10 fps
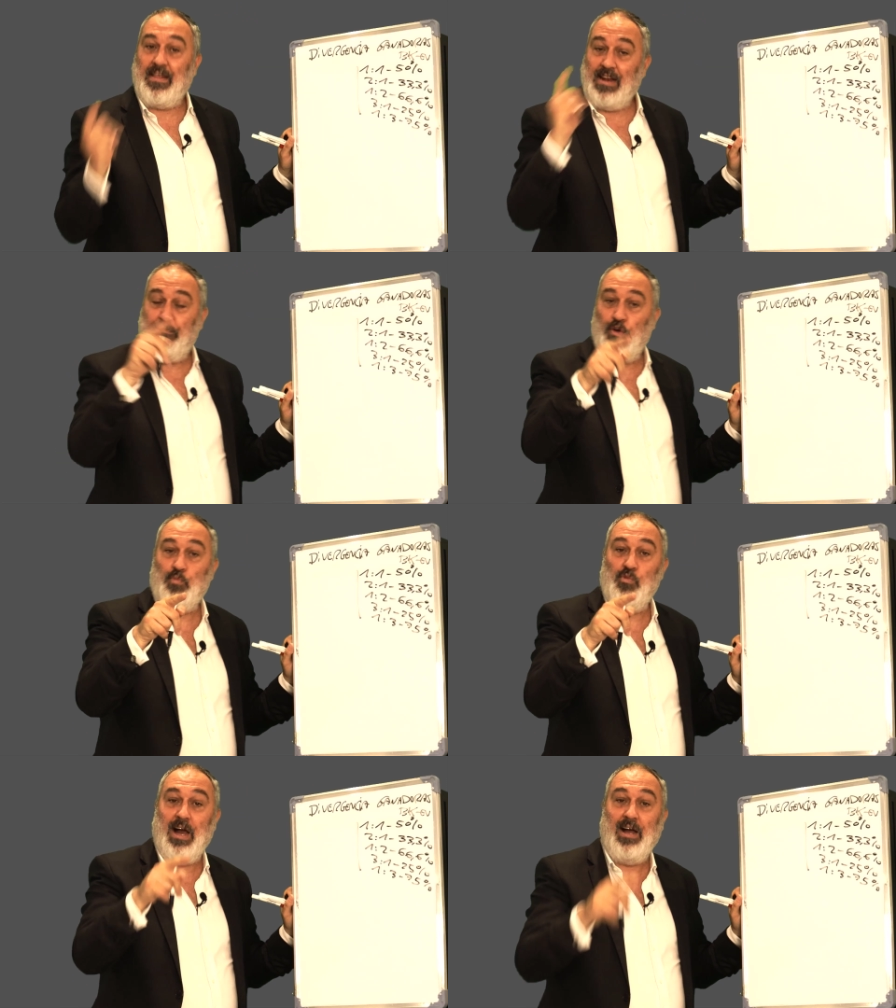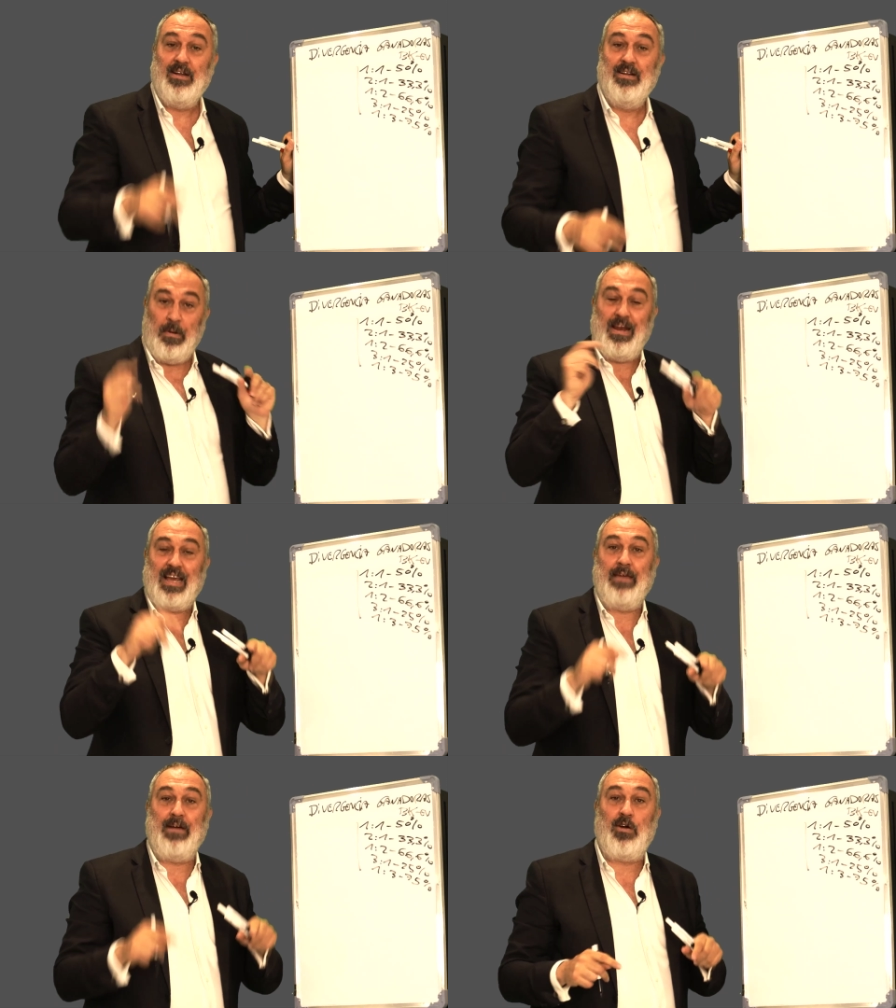Haz la fórmula,
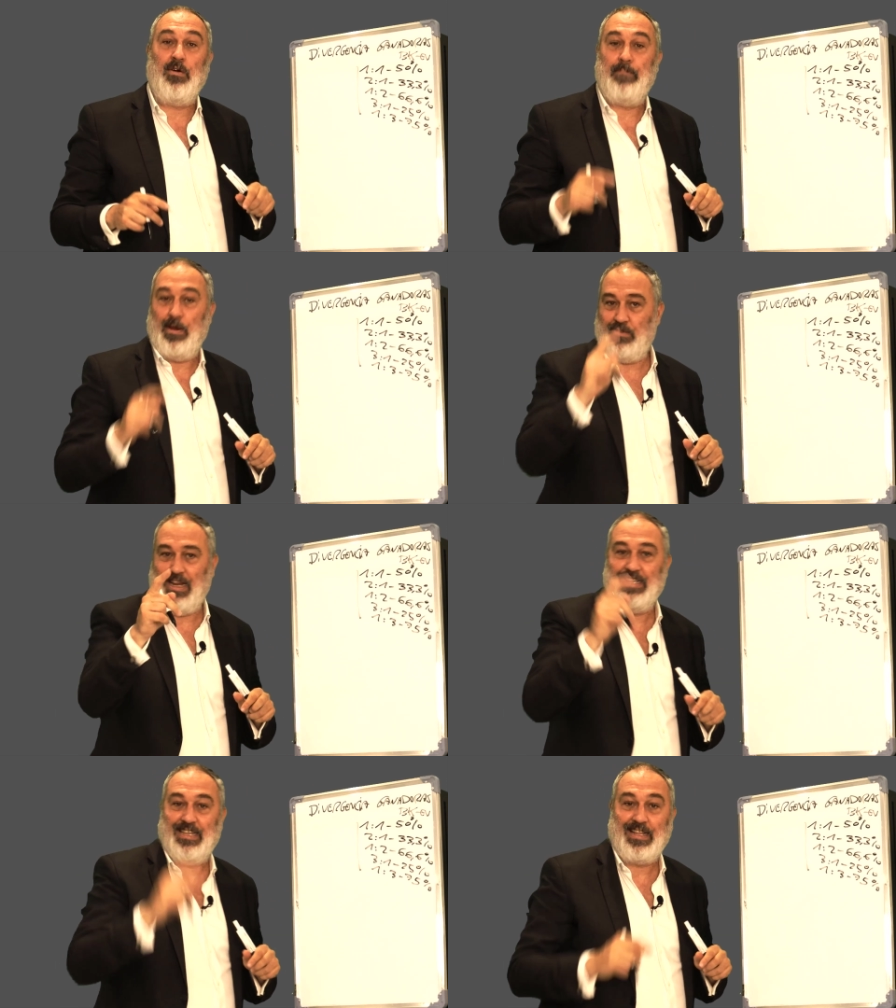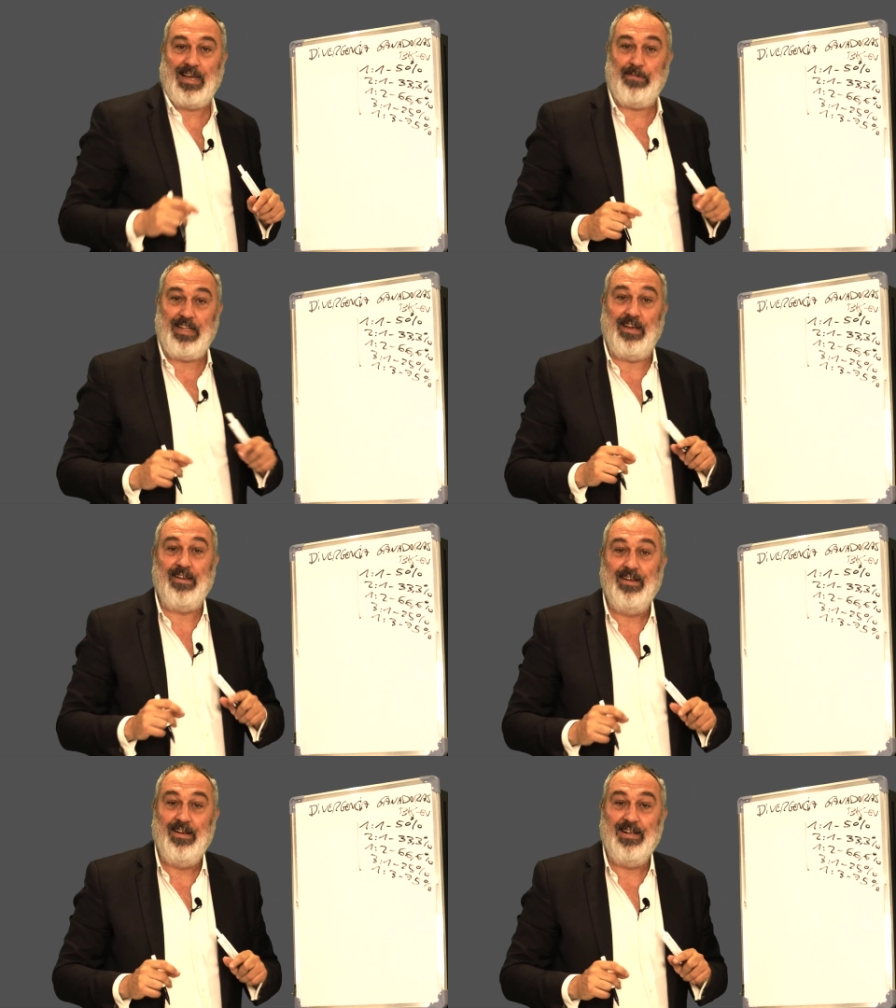pónmela aquí abajo, pregúntale a ChatGPT
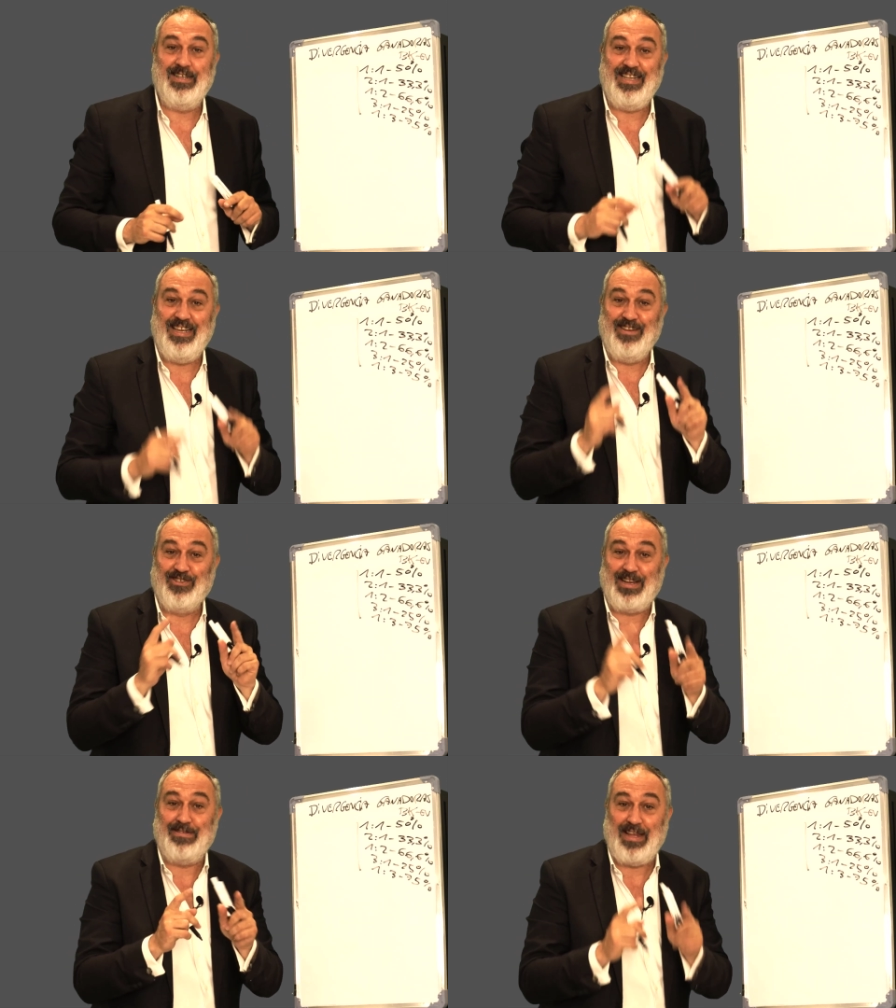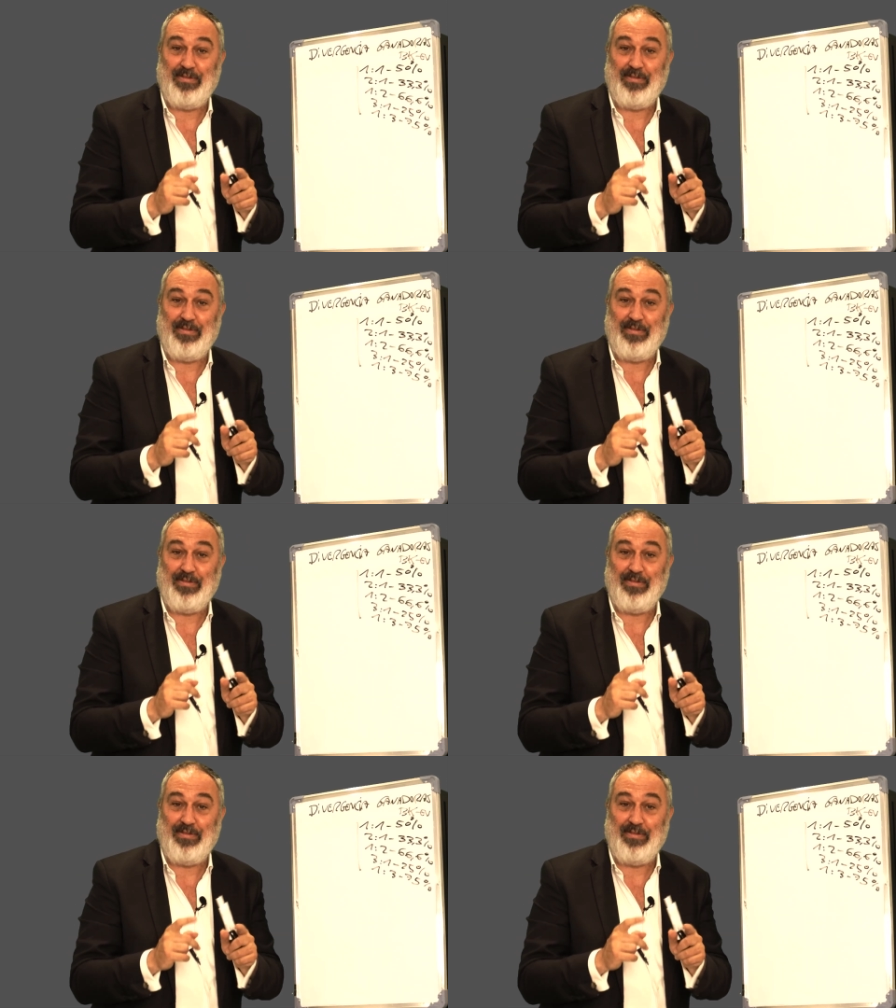si no sabes